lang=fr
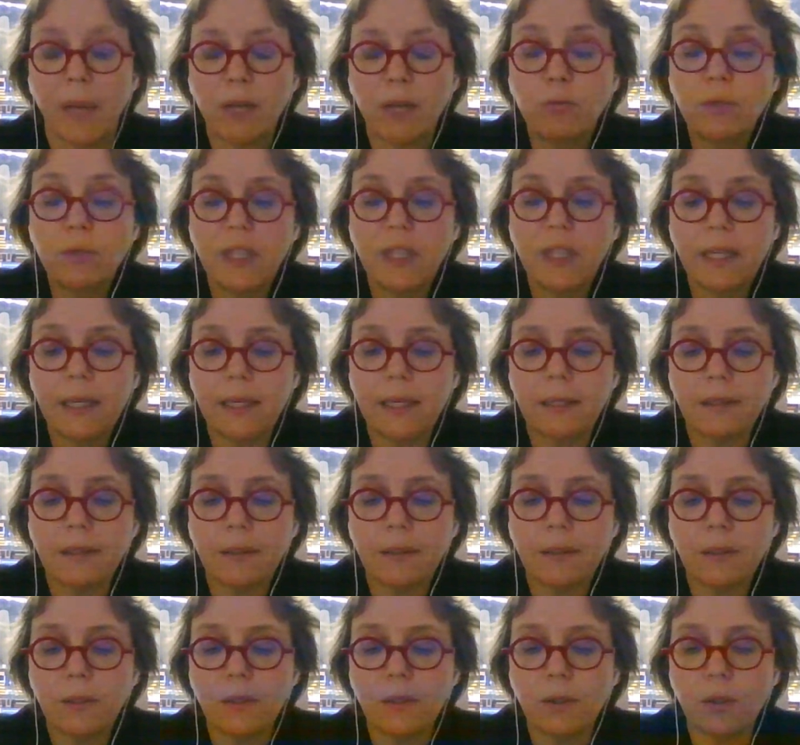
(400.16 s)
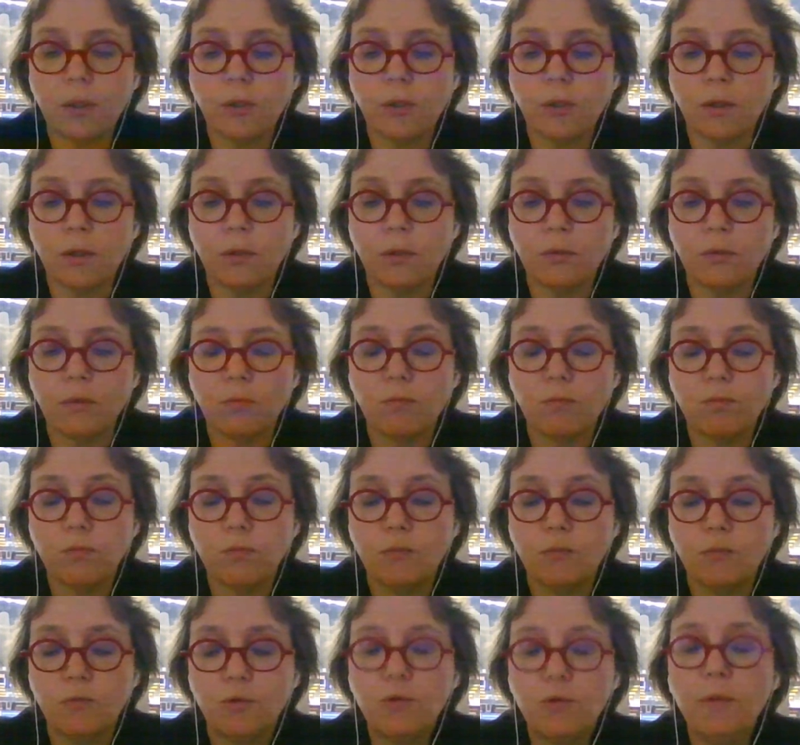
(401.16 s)
bah Écoutez, euh,
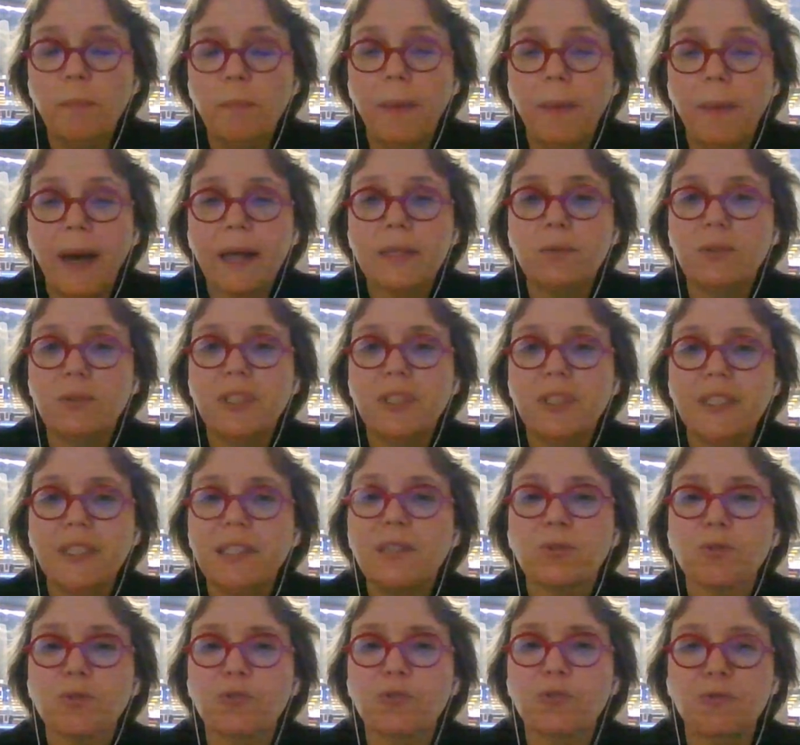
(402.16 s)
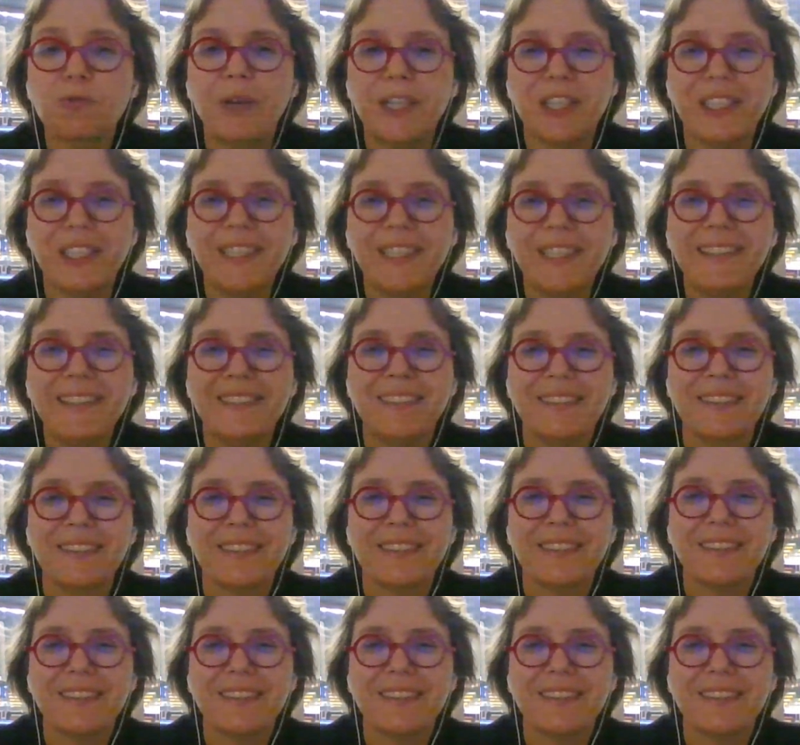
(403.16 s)
d'une part, ils nous disent qu'ils sont soulagés.